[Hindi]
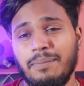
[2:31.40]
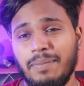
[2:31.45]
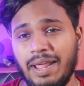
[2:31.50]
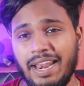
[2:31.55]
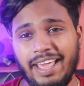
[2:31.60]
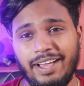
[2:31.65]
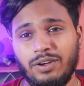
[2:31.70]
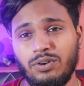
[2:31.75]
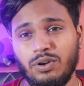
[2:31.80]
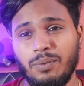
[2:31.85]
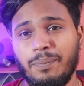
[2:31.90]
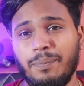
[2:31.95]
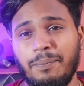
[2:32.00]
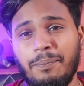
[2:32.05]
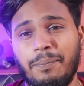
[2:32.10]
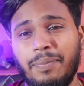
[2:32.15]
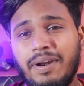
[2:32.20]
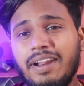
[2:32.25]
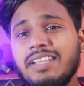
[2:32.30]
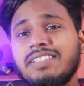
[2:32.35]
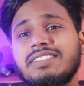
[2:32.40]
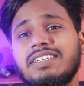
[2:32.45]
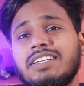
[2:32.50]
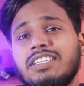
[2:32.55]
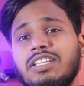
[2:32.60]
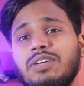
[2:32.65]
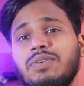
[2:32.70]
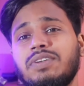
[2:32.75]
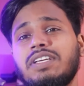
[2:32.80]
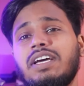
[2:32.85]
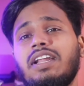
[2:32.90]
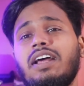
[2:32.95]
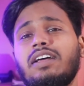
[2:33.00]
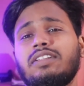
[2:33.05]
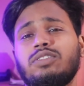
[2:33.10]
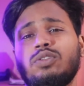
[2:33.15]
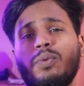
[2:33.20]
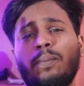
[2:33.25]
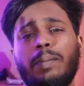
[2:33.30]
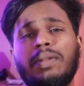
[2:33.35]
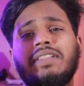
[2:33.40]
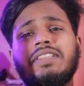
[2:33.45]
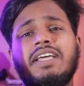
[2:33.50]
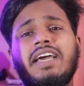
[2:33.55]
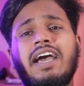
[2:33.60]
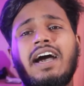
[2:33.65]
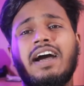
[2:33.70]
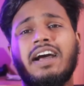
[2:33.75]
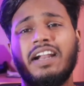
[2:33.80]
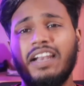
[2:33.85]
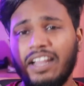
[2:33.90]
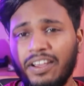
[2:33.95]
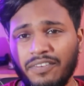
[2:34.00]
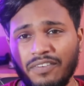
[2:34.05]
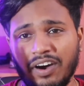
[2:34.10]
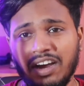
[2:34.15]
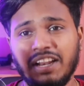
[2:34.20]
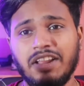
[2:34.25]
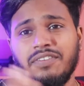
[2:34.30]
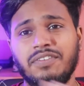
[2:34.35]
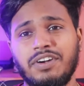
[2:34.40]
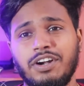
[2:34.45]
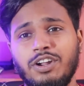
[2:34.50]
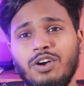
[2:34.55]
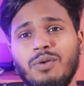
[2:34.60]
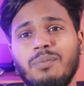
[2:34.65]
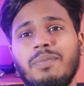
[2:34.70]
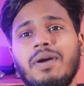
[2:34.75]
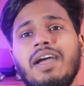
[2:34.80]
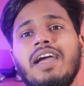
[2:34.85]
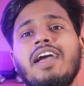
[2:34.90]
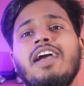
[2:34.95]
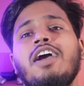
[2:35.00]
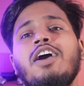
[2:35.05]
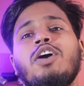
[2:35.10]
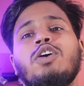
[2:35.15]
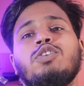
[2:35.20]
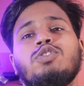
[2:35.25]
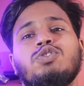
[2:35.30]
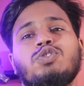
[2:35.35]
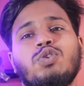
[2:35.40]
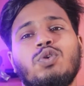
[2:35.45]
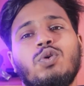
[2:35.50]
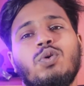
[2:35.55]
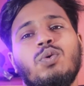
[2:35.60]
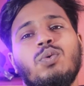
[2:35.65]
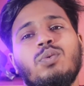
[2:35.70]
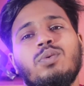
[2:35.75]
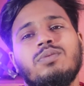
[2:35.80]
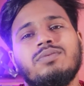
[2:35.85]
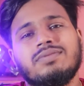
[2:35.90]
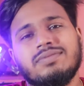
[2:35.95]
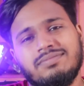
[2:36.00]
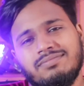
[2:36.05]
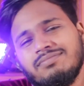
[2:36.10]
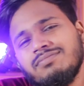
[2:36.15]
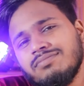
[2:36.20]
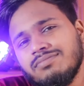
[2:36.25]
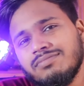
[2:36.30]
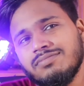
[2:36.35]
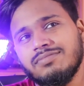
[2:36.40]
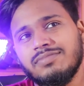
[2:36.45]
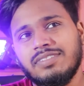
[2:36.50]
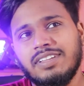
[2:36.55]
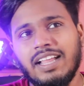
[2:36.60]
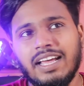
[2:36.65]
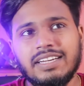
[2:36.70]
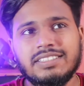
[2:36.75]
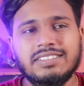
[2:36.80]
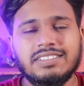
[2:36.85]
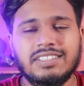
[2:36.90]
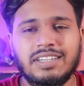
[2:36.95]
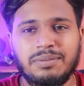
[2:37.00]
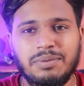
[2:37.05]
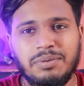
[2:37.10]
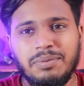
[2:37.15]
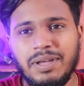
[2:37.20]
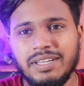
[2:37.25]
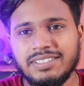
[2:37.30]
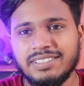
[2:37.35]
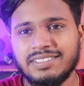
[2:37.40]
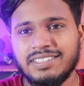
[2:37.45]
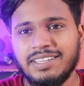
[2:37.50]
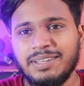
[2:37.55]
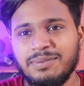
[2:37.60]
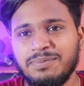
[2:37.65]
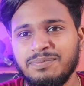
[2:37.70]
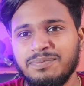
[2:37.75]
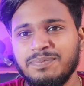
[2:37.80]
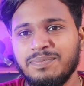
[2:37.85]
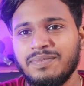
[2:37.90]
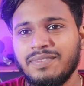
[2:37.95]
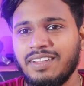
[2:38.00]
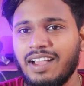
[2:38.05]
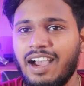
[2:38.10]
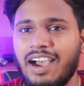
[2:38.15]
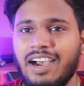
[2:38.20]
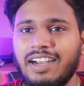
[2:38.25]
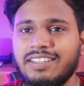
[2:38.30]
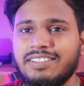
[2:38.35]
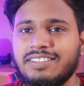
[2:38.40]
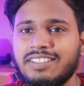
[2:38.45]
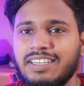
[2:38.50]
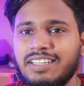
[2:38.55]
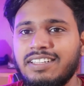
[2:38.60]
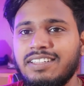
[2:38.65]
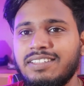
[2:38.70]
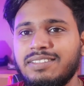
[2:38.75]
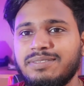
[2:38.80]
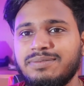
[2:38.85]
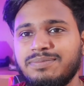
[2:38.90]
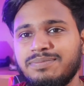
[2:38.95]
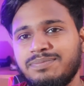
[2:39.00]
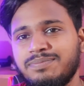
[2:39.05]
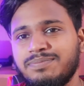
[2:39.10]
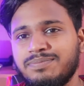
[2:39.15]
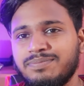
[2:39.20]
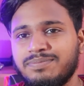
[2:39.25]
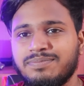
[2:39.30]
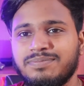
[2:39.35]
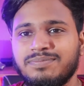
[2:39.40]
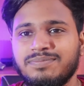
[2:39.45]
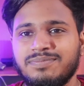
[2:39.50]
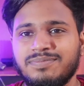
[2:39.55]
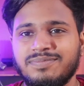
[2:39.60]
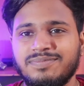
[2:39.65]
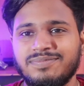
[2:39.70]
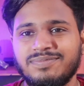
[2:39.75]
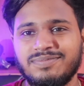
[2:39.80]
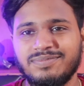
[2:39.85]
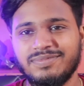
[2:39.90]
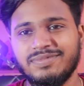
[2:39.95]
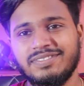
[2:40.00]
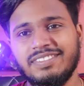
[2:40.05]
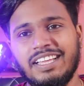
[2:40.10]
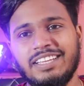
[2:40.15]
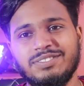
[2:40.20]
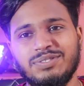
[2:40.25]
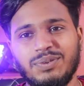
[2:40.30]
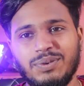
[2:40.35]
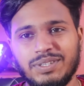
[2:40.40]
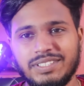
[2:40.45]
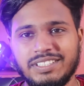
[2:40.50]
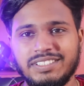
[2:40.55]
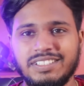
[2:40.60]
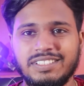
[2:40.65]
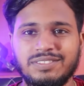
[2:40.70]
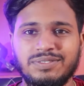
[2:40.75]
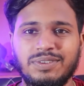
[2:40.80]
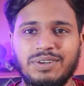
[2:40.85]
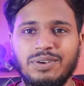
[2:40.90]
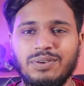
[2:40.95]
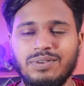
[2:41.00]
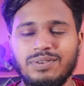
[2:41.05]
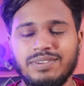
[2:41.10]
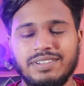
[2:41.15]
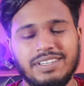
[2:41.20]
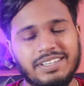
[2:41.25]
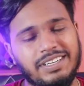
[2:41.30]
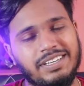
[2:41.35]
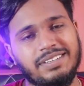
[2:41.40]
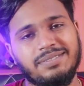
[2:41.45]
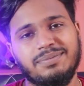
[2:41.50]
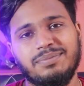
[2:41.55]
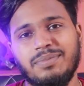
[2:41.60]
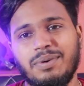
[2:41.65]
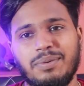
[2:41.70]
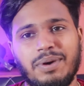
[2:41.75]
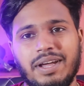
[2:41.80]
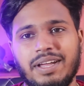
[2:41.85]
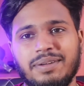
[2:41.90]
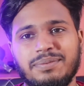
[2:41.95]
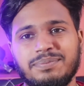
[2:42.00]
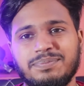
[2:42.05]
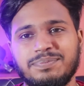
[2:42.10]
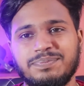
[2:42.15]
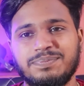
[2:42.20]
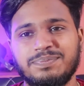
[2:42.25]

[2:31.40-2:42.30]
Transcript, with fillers: बेल आइकन को प्रेस करते हुए जाना तो मिलते हैं अगले वाले वीडियो पे जो नेक्स्ट कभी भी आ सकता है आजकल थैंक्स फॉर वॉचिंग दिस वीडियो बाय बाय